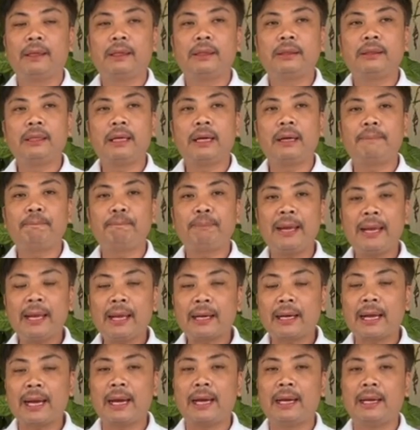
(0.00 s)
ng
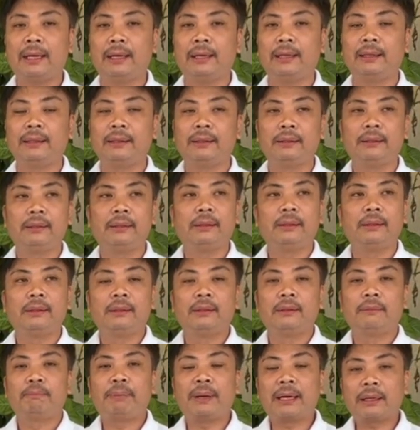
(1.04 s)
pera
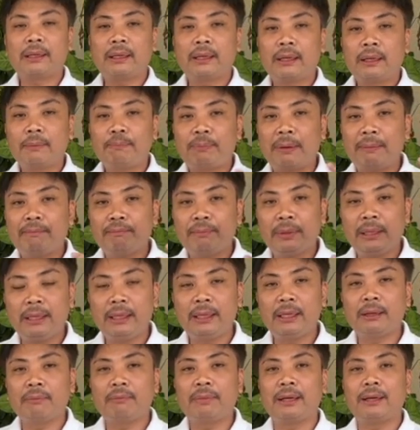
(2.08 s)
para pambili
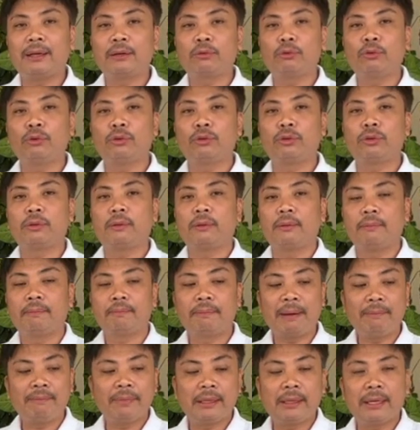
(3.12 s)
ng mga goods,
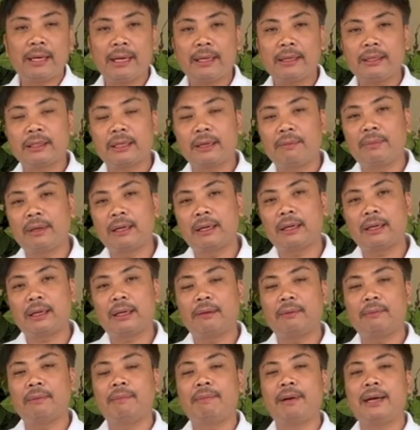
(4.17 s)
pamigay sa mga
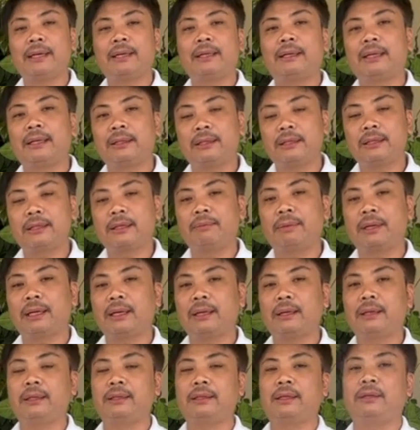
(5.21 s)
kababayan natin sa
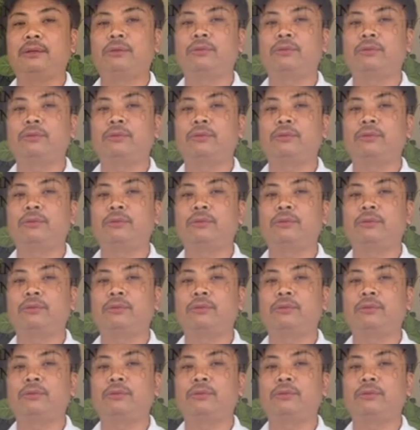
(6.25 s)
Barangay San